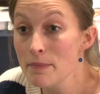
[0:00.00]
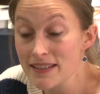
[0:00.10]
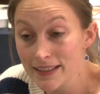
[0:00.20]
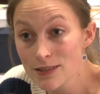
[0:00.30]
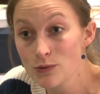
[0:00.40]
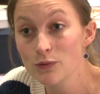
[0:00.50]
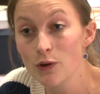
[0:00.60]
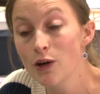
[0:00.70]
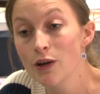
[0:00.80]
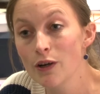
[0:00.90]
mais très
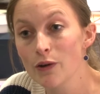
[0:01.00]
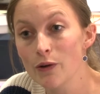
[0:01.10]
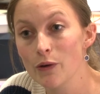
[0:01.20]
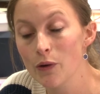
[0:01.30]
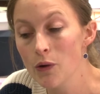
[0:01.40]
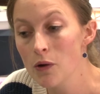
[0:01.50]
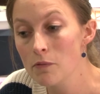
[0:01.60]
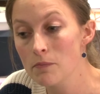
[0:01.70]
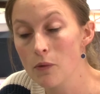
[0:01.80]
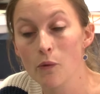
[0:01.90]
souvent, euh,
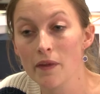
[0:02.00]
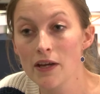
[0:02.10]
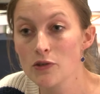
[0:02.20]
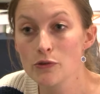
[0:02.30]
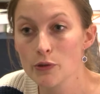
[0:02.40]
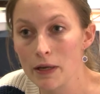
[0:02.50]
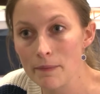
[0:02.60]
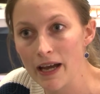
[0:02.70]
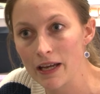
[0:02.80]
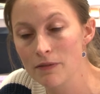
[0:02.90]
on a je ne
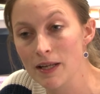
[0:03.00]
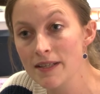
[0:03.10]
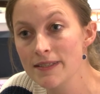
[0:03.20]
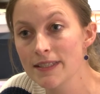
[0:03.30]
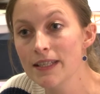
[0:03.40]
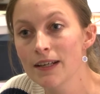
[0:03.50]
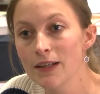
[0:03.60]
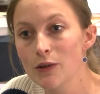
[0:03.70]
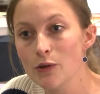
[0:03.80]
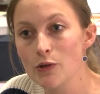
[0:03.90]
serais pas arrivé là si
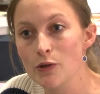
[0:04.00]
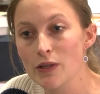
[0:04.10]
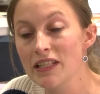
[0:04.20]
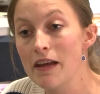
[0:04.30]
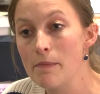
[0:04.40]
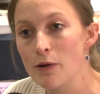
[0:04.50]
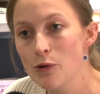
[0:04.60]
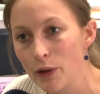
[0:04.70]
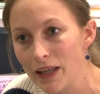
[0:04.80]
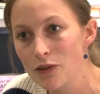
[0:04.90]
euh, il n'y avait pas
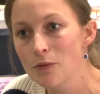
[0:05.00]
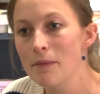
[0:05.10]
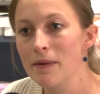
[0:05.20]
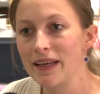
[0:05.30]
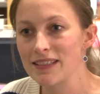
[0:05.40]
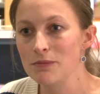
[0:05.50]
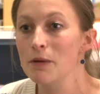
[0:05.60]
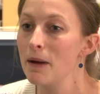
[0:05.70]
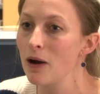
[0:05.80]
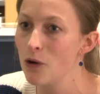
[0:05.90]
eu le rire de ma mère,
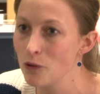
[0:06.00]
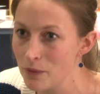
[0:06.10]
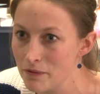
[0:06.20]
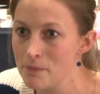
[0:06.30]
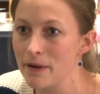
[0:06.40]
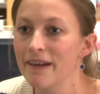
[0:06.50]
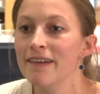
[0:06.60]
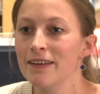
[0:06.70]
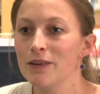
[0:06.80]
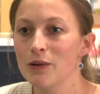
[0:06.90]
si mes parents ne m'avaient pas...
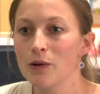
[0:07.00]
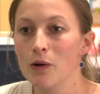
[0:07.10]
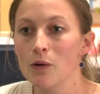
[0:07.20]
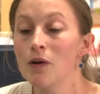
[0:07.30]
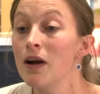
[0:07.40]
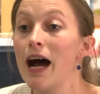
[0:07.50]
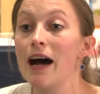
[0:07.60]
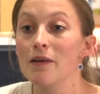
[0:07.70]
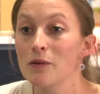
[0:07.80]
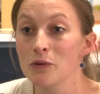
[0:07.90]
Euh,
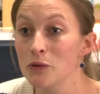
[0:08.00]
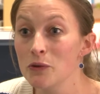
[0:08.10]
les